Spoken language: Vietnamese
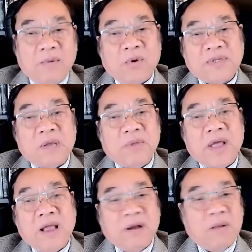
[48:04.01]
một trong những
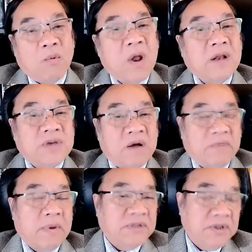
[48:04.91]
cái hành động quan trọng
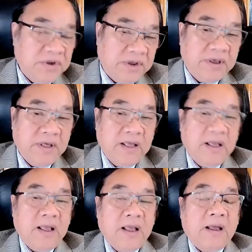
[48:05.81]
về mặt chính trị
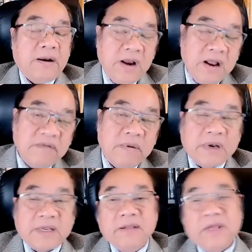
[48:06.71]
riêng về
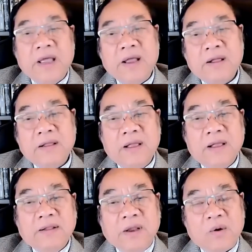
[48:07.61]
mặt kinh tế đó
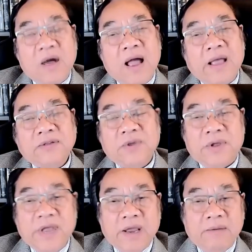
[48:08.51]
thì nó có hai cái sự
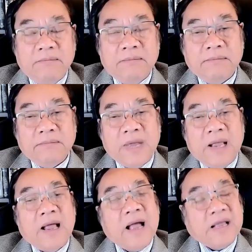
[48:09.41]
kiện hay
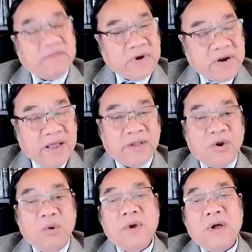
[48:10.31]
là hai cái vấn đề thì
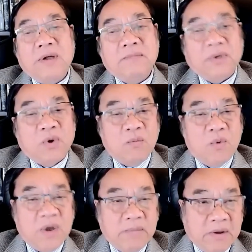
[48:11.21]
đúng hơn mà tôi cũng
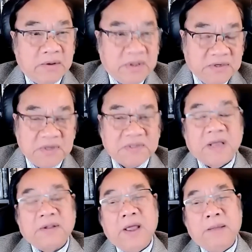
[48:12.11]
muốn anh mình có thể chia
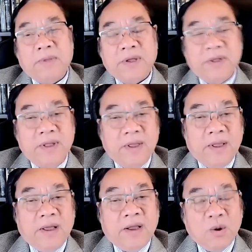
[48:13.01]
sẻ thêm đó
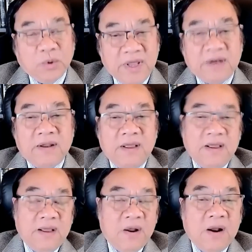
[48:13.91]
à, đầu tiên
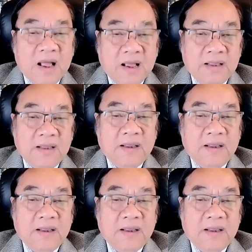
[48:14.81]
đó là